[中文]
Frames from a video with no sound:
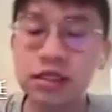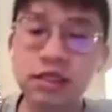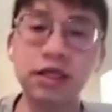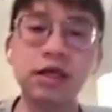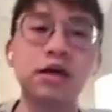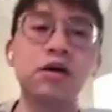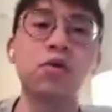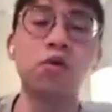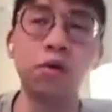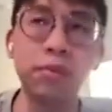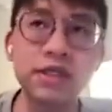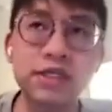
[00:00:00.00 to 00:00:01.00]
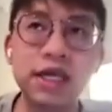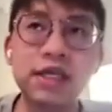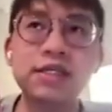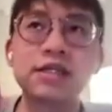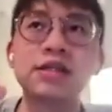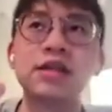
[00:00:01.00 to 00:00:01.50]
这个我们这
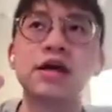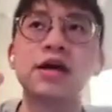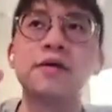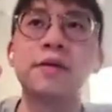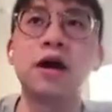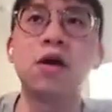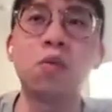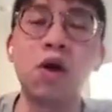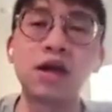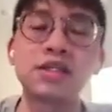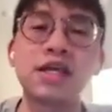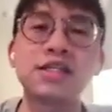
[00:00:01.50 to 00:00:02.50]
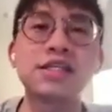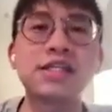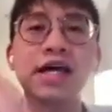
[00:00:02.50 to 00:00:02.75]
一次的呃网，站是